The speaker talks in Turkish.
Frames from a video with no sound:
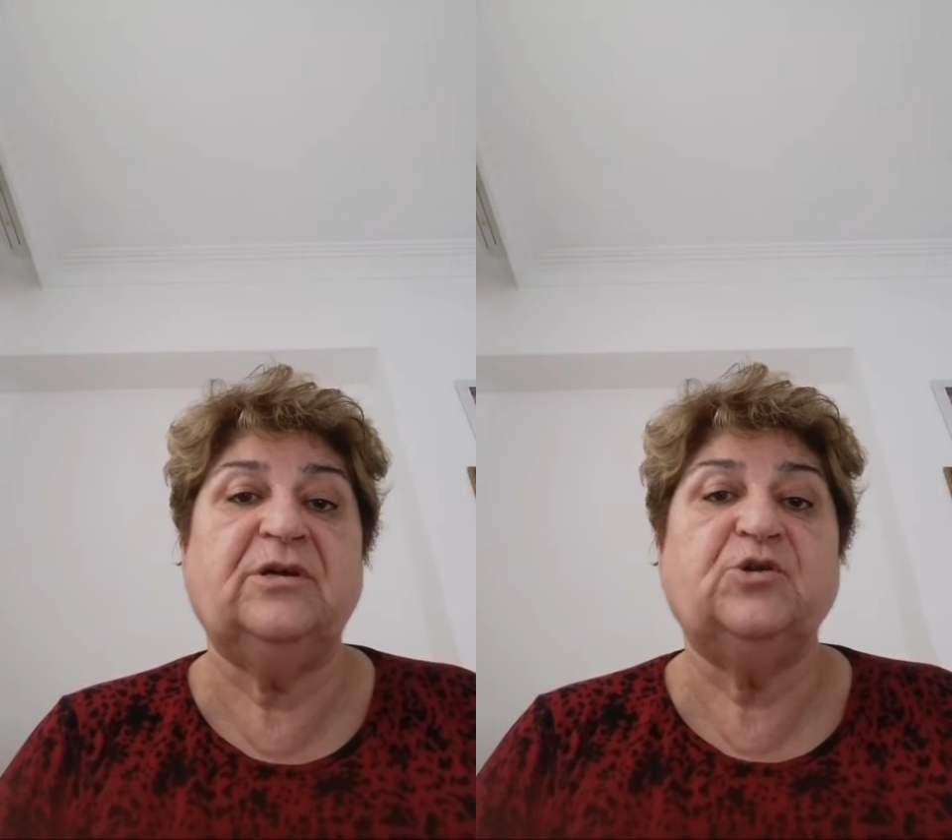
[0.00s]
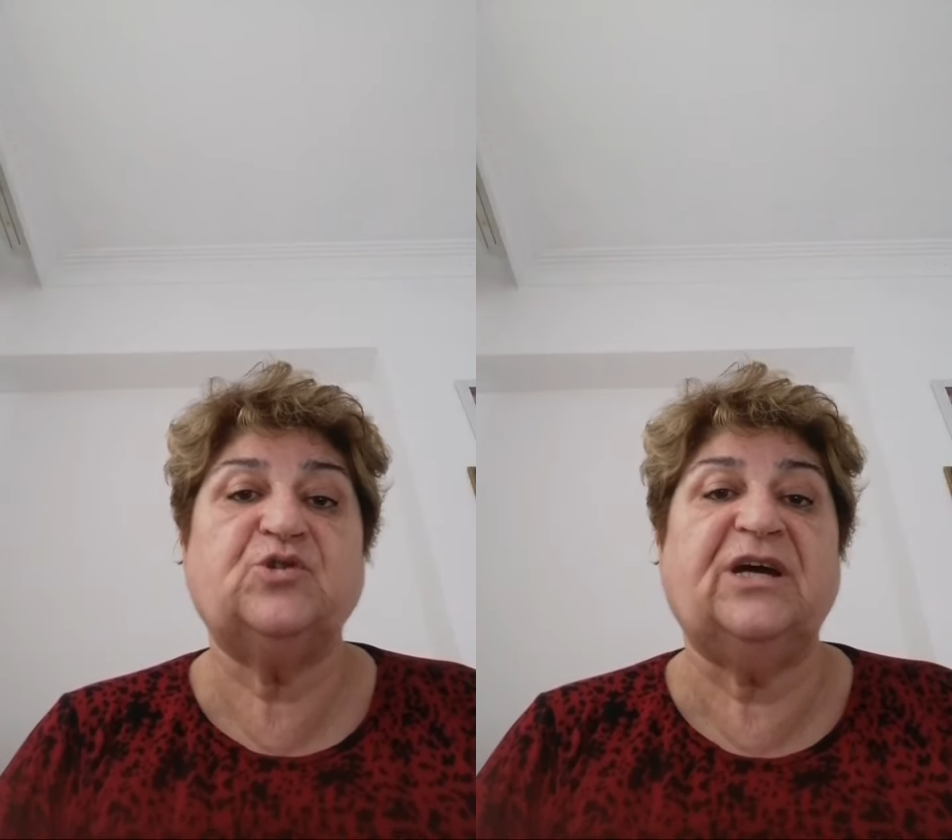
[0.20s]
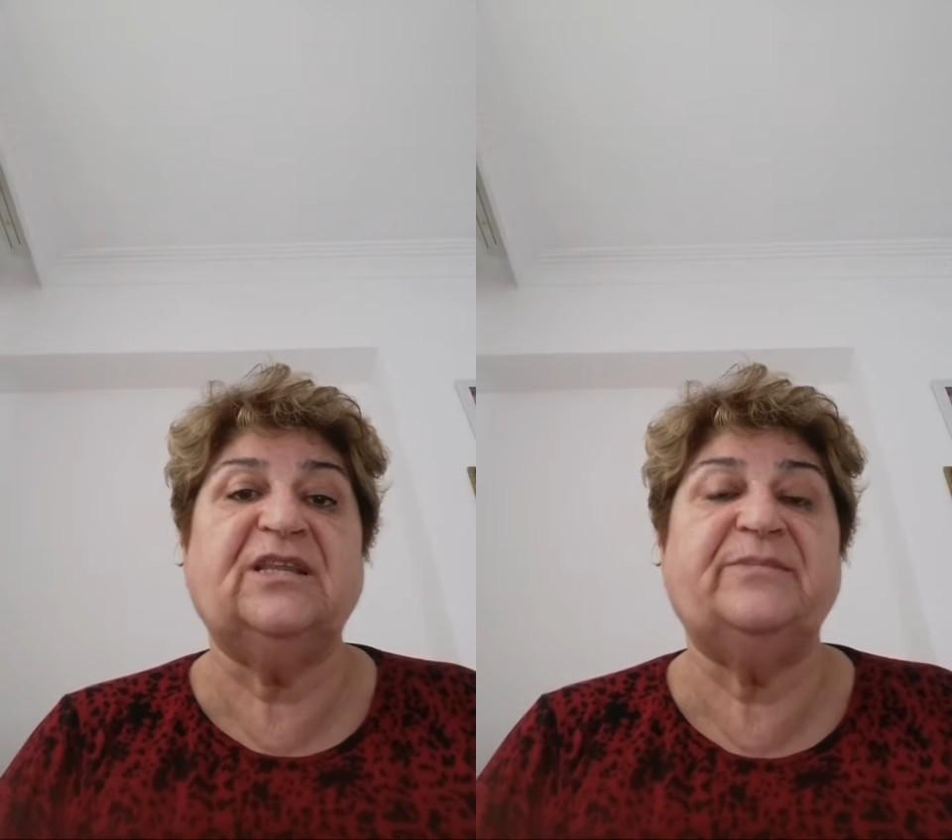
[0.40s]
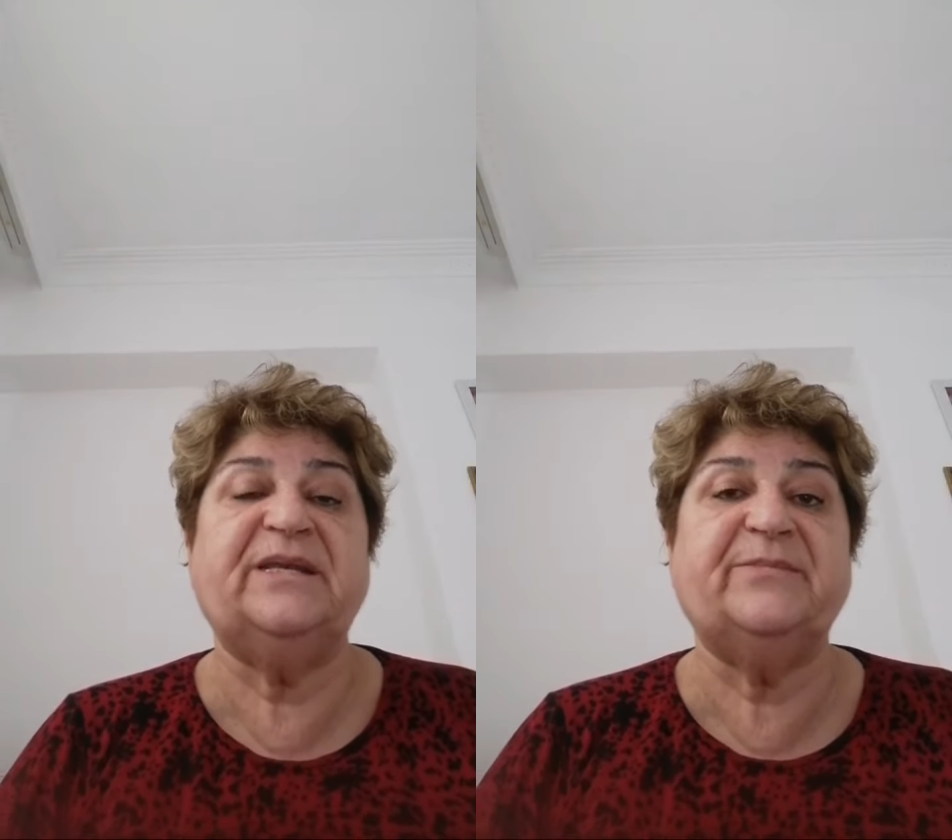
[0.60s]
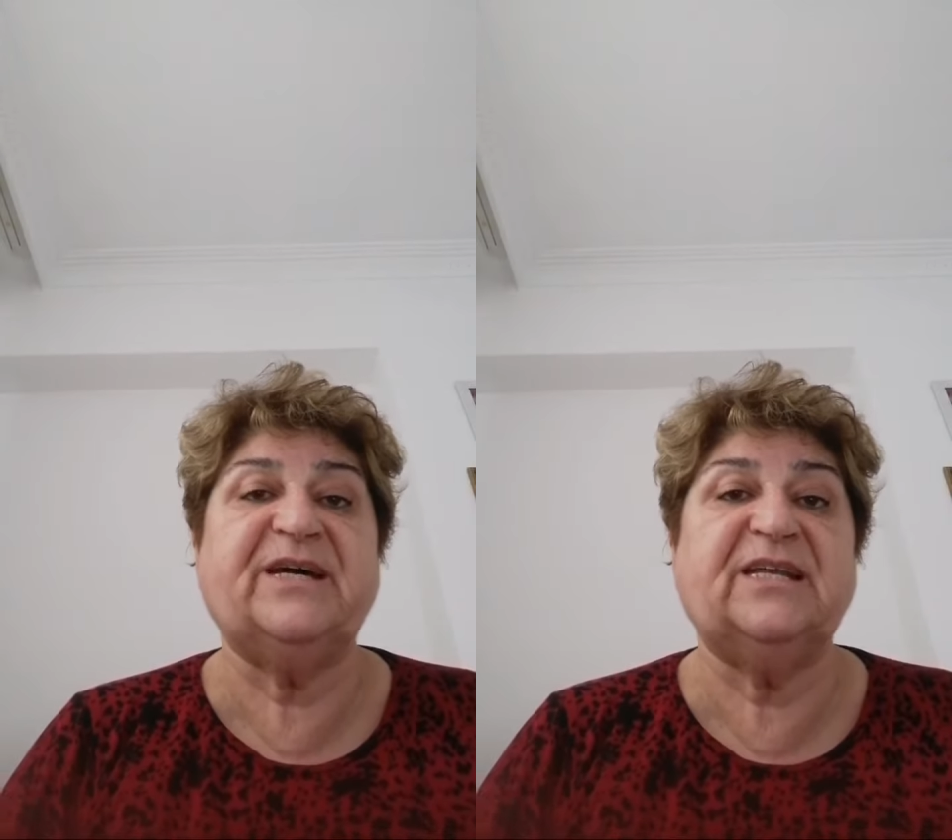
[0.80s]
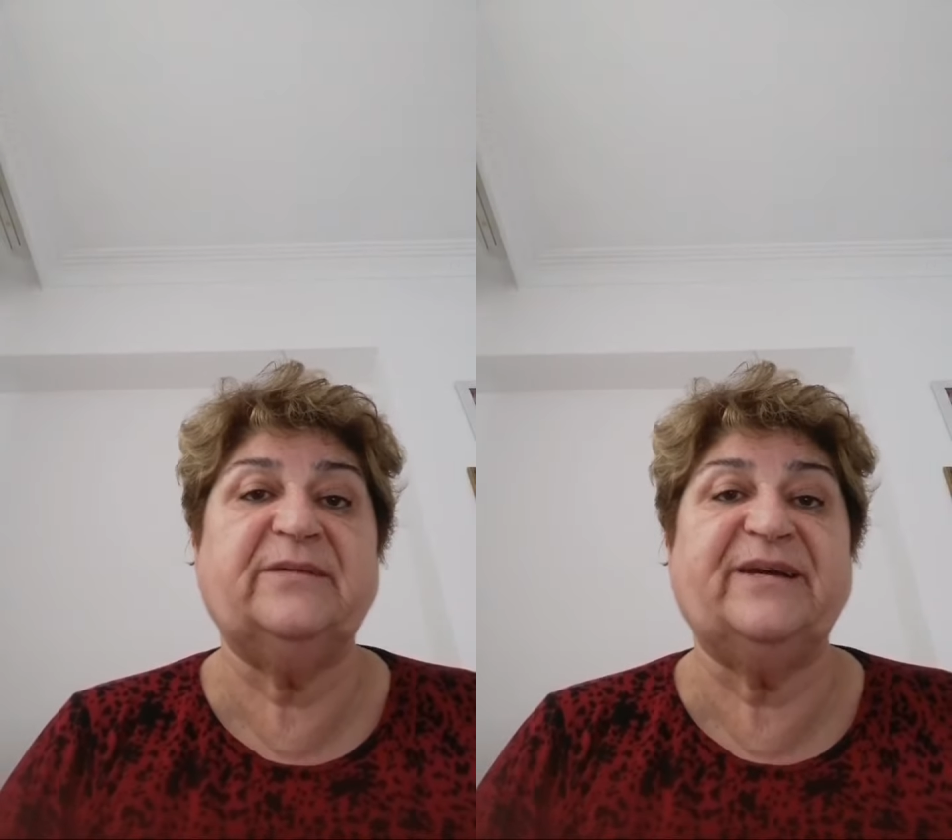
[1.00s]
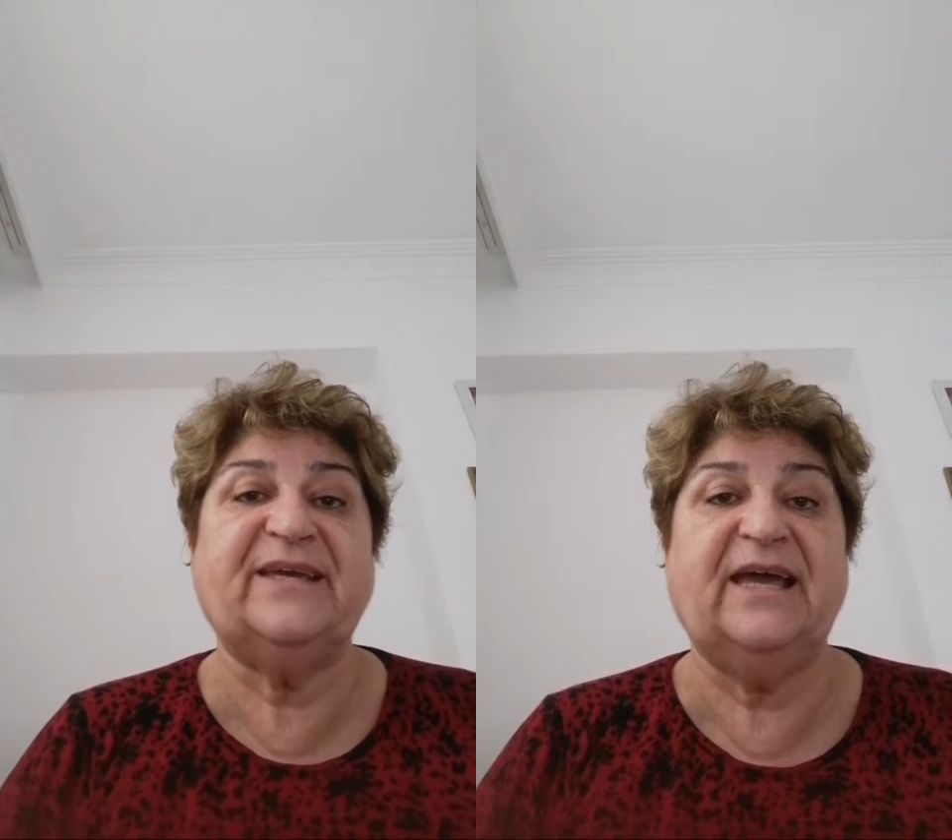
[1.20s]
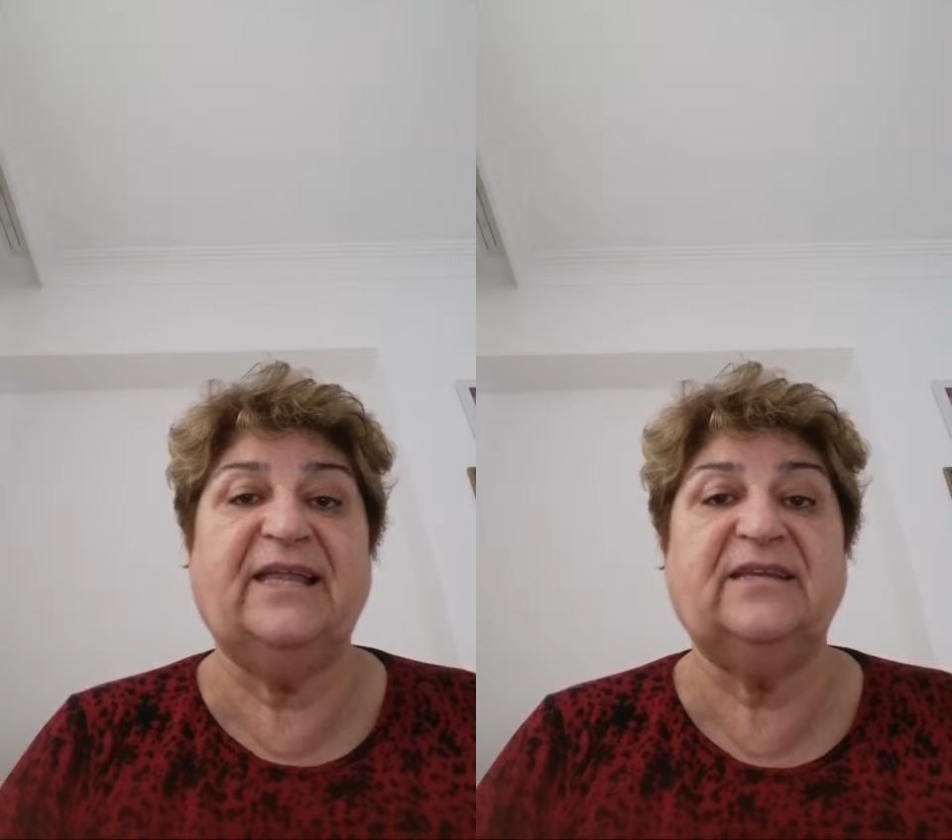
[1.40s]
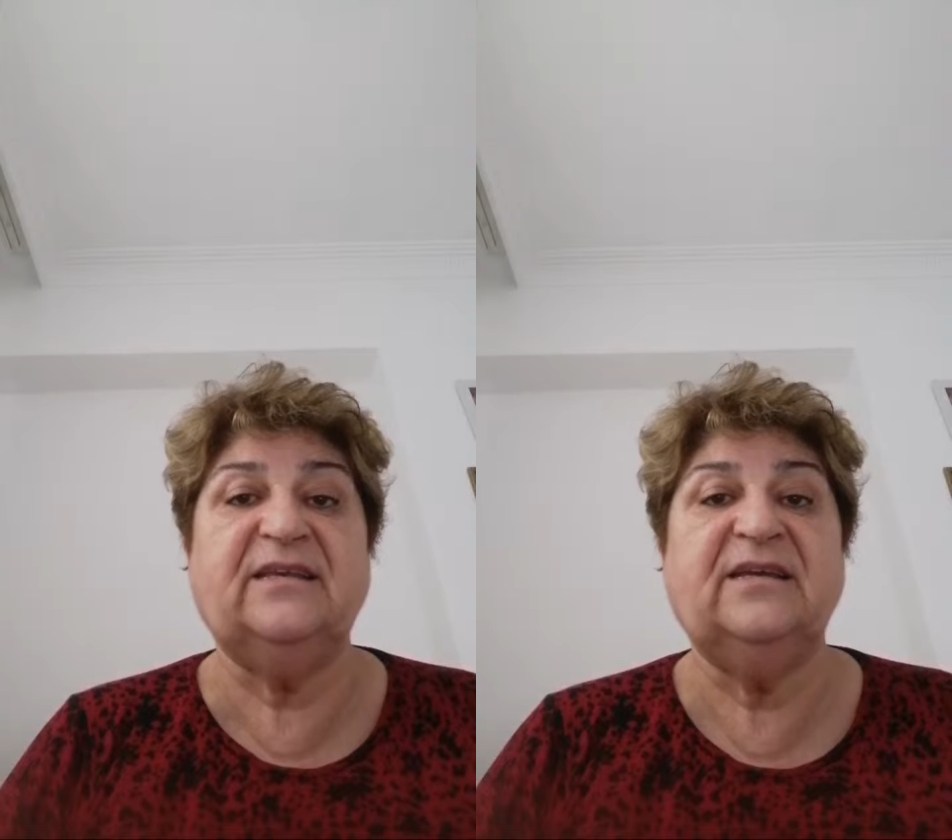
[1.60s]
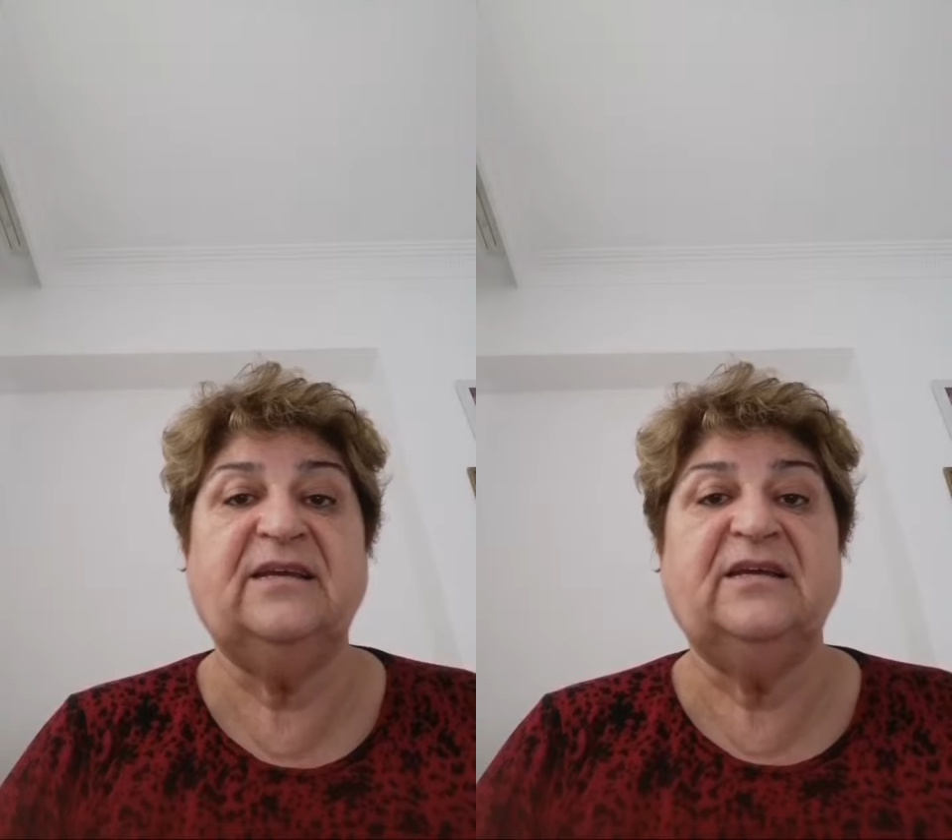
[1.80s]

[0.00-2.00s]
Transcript: Şu anda benim kanalıma geldin.